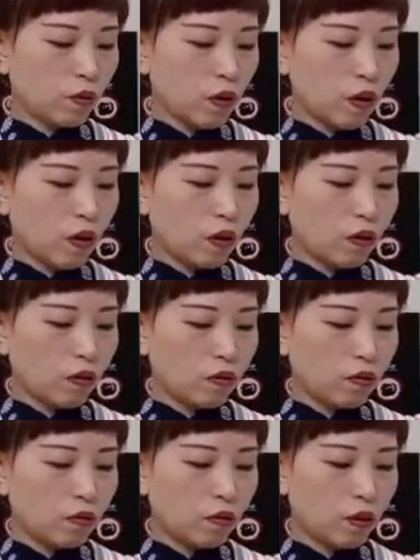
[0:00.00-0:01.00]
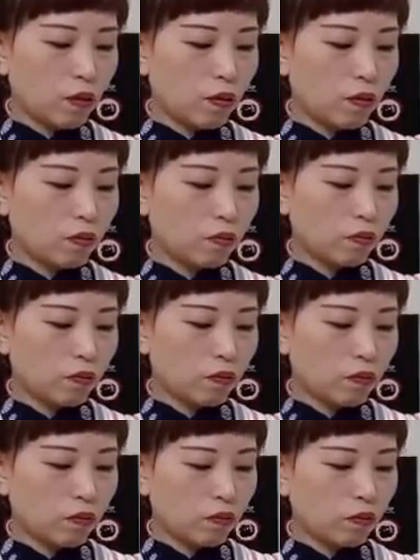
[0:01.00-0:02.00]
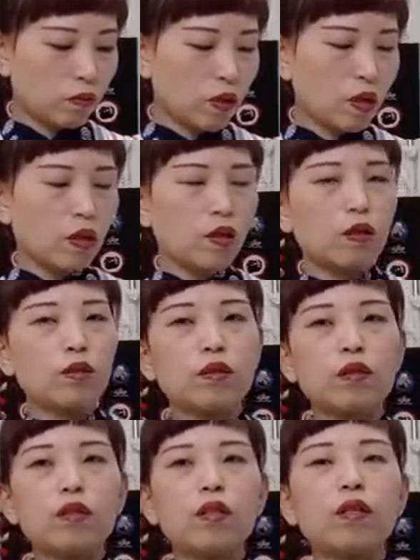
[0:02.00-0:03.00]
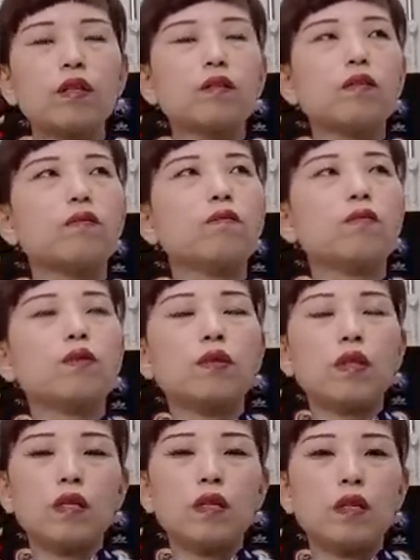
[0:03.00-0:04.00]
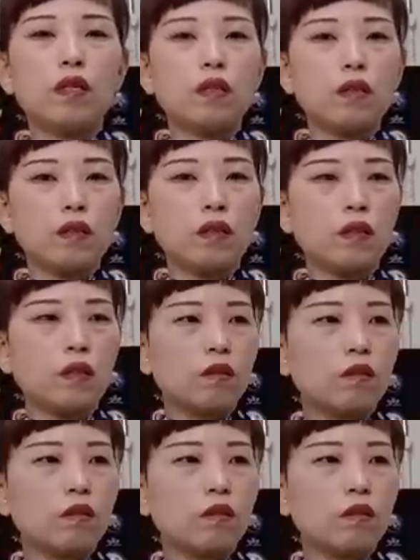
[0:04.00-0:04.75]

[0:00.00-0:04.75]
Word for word: は多分1年持たないかな